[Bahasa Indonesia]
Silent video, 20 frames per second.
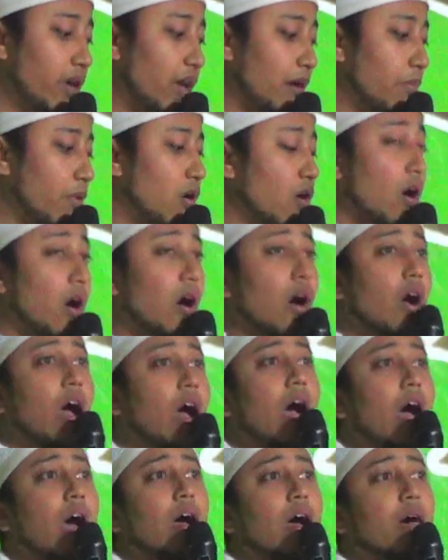ko
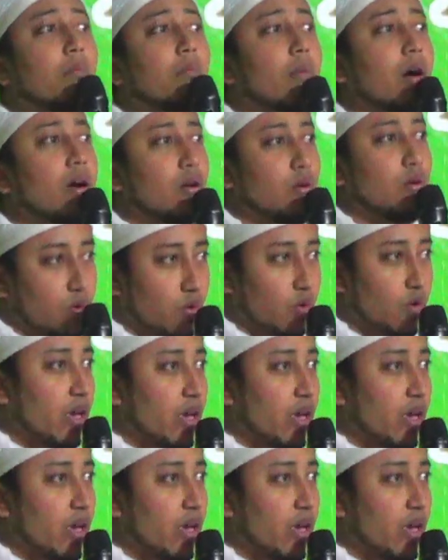amaluhu.